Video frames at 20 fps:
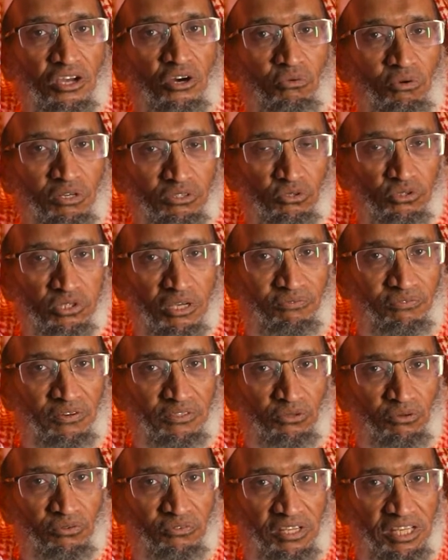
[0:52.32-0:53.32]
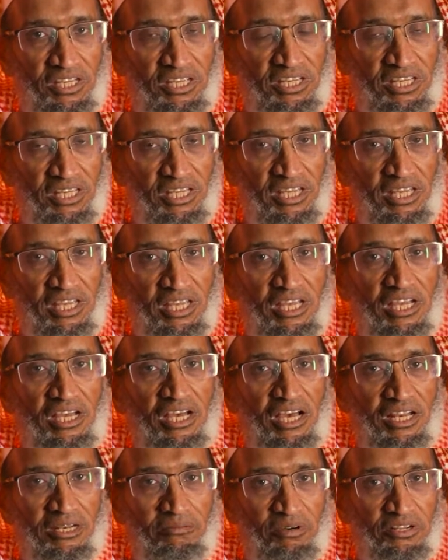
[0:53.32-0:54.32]
وتصفد فيه
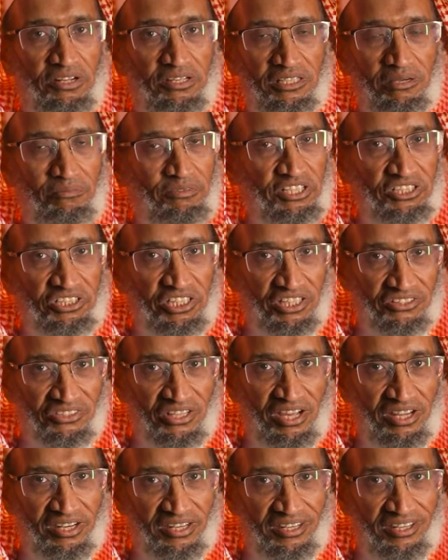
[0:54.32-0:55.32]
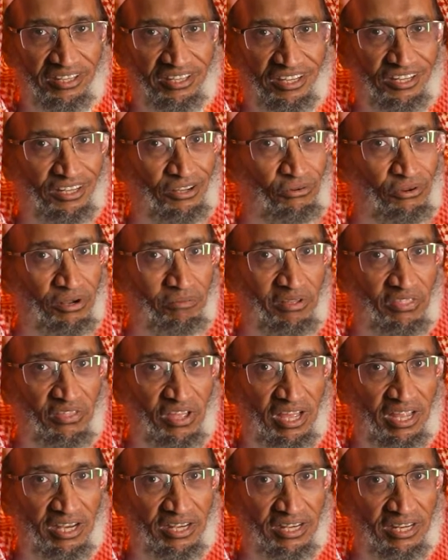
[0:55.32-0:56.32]
المرض من الشيطان إنه
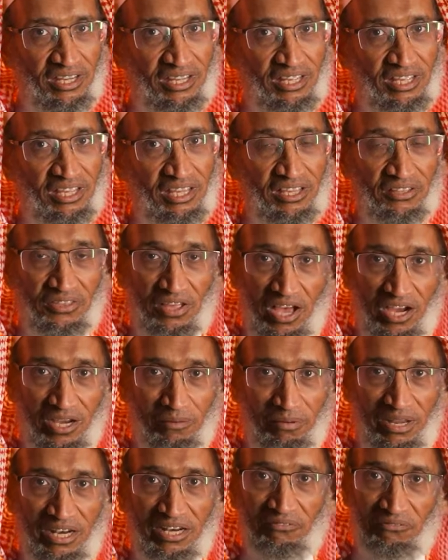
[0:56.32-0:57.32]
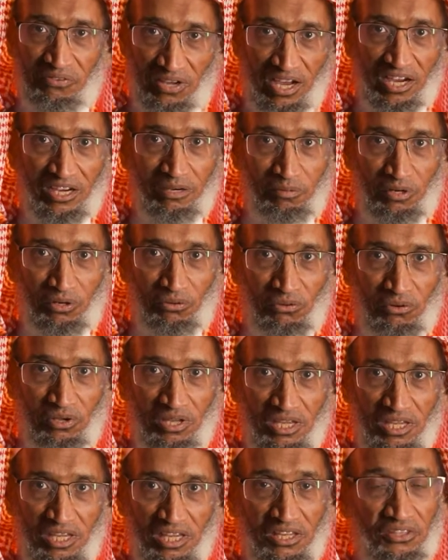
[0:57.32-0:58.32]
رمضان إذا أقبل فأقبلوا
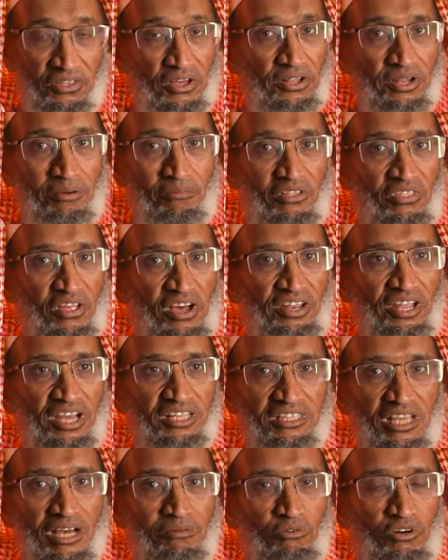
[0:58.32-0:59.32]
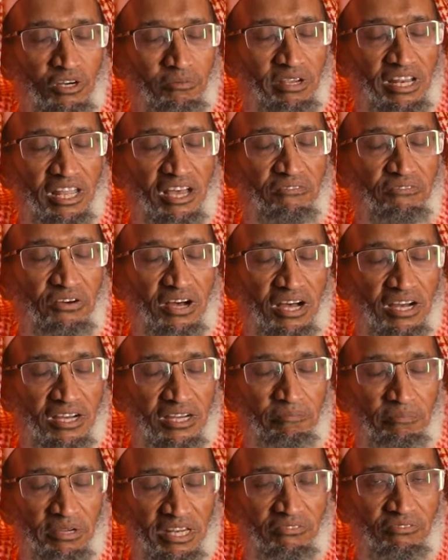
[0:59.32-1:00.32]
إذا رمضان أتى مقبلا
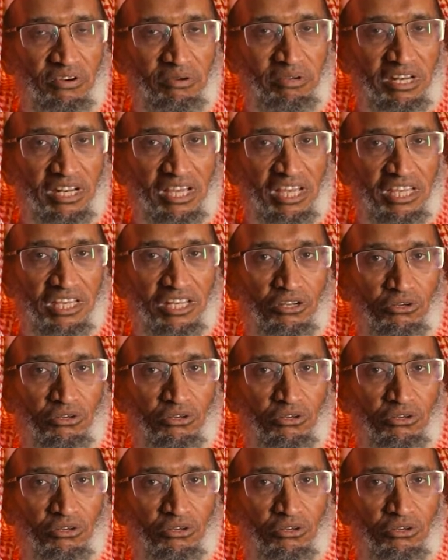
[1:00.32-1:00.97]
فأقبل فبالخير